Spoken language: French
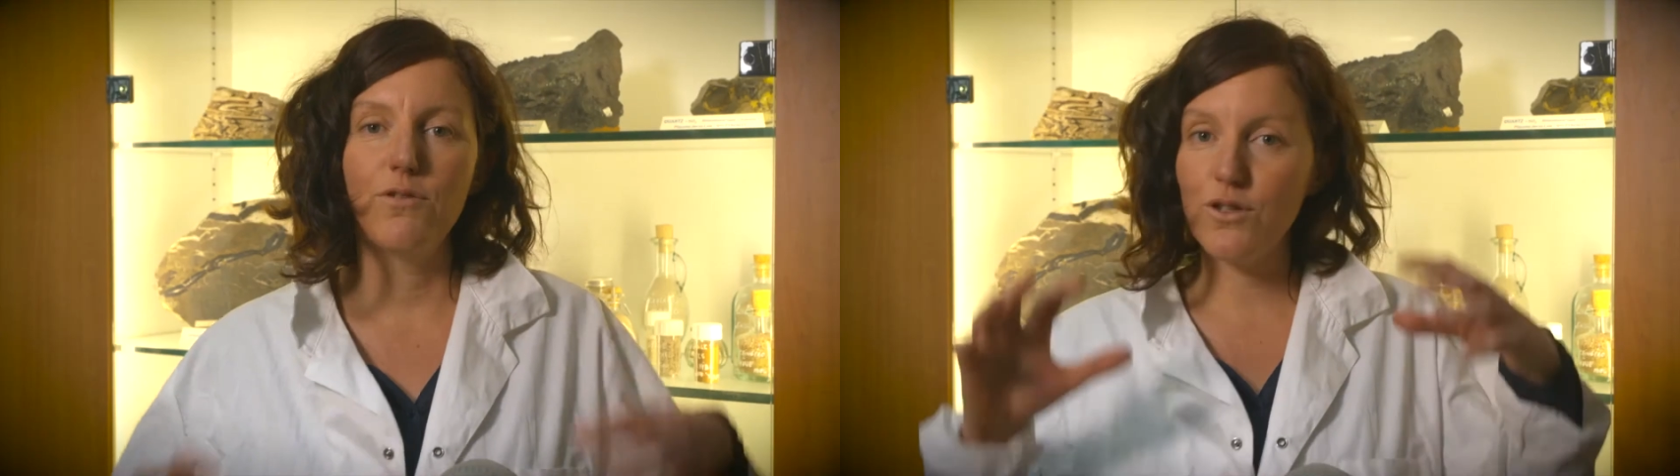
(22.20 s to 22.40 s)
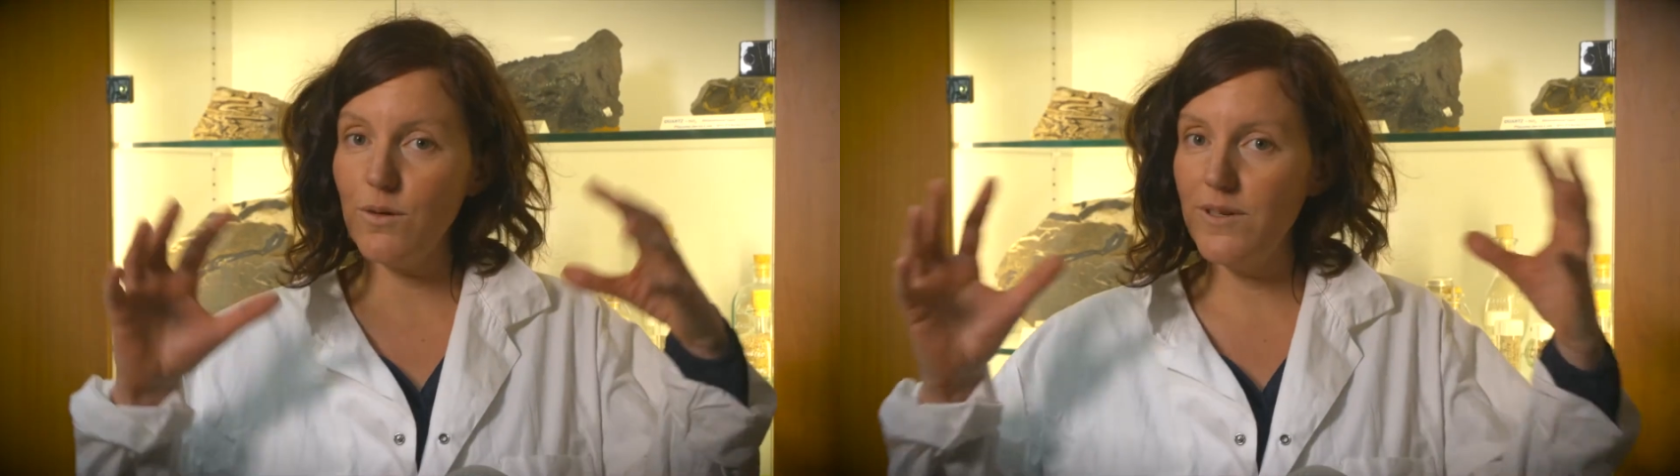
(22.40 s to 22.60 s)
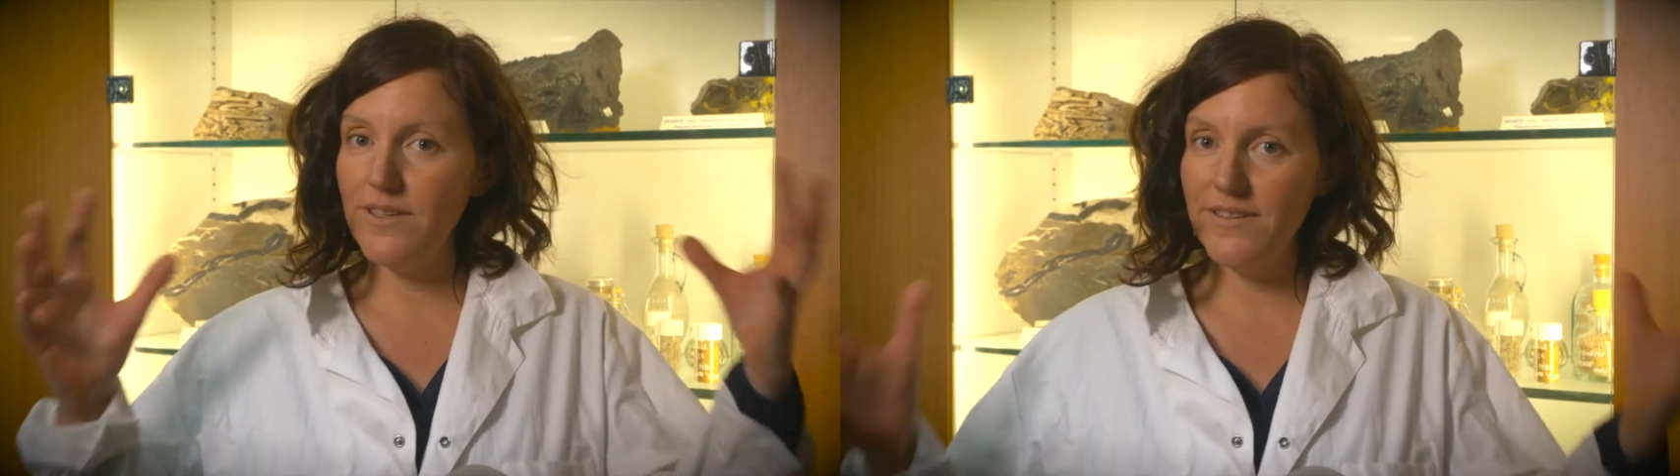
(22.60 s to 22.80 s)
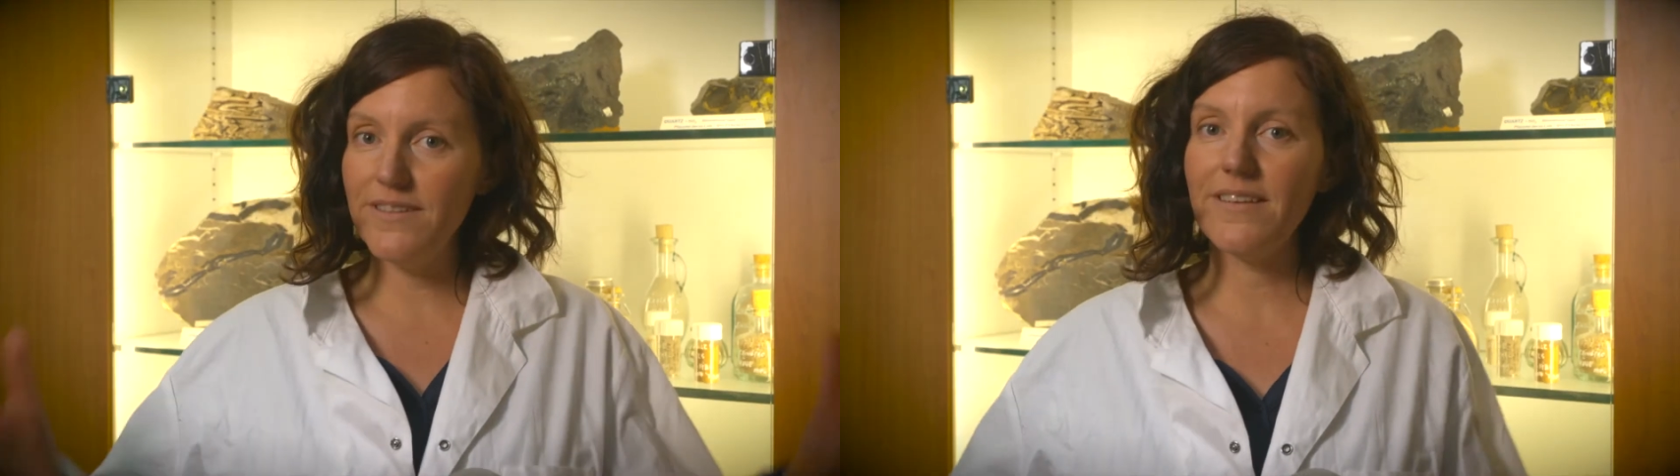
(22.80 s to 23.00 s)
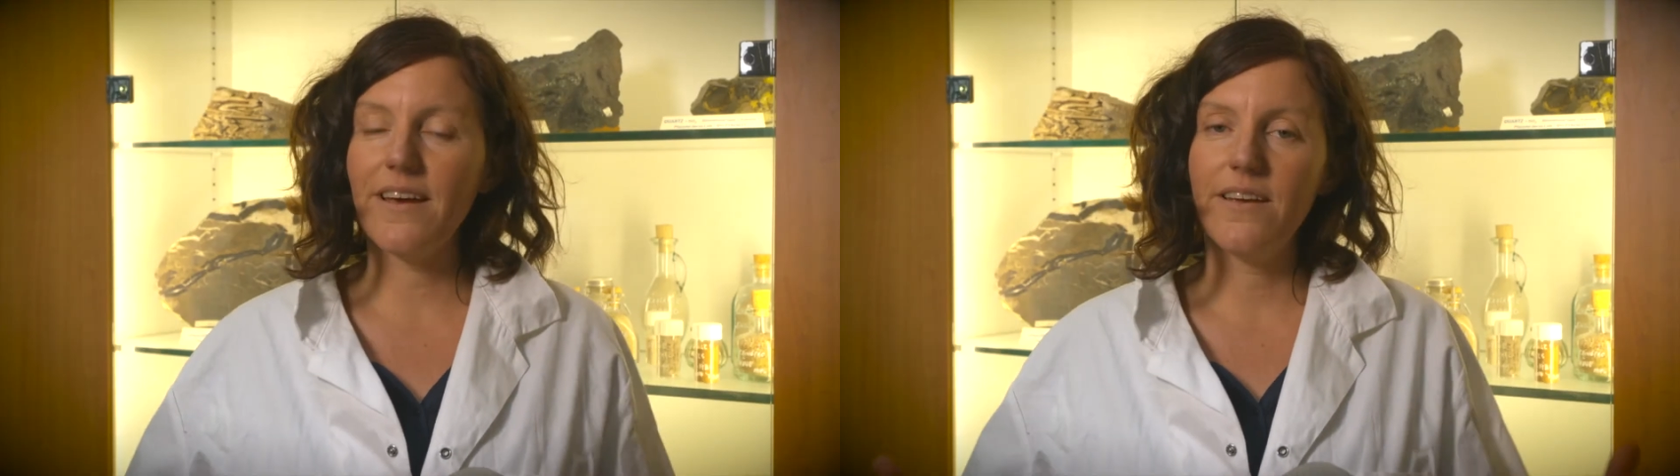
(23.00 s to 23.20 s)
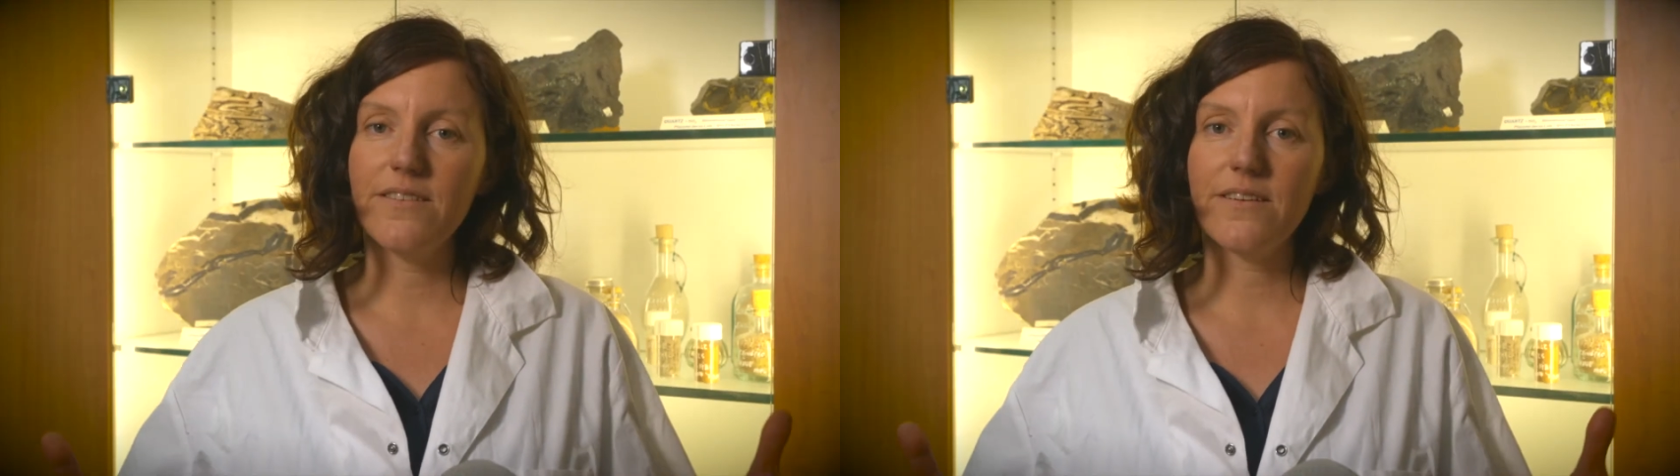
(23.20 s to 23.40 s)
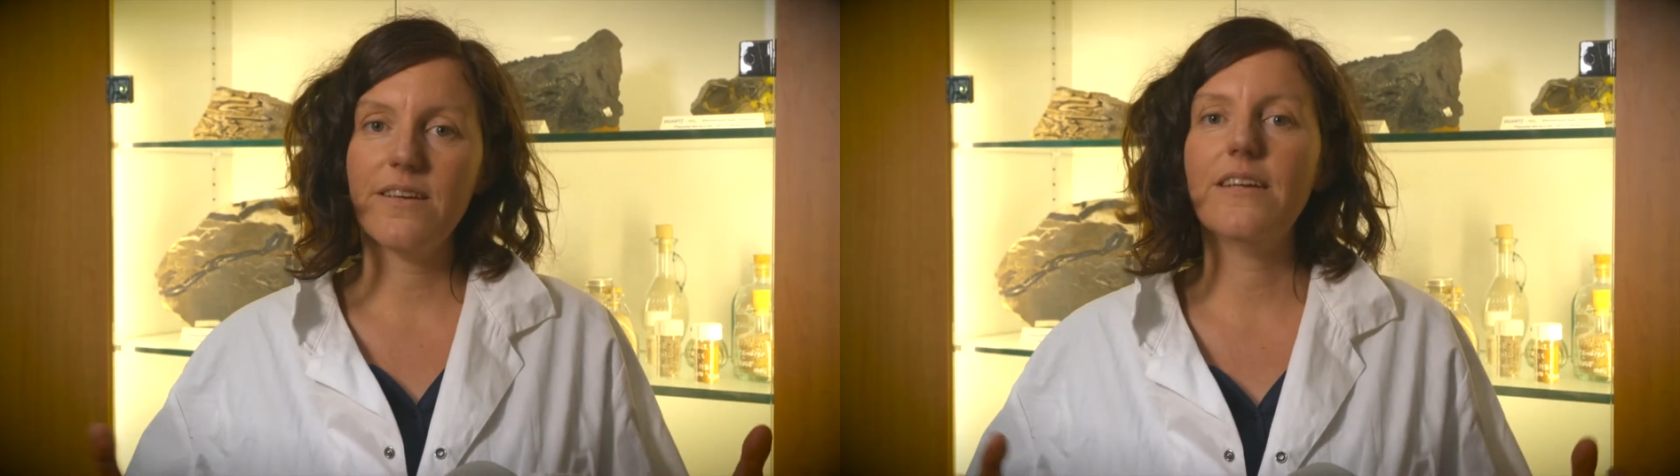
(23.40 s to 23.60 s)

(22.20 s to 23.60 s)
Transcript: le champ magnétique terrestre